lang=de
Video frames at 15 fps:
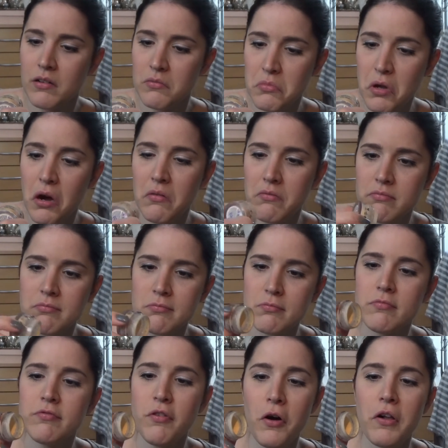ja,
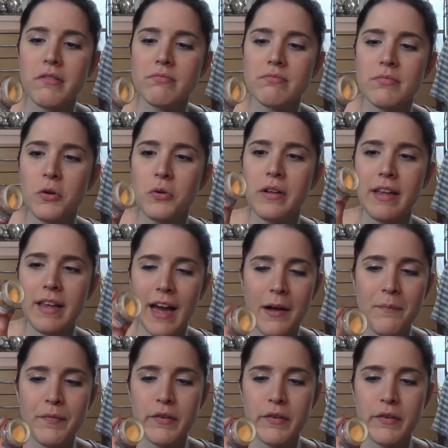voll. Und ich habe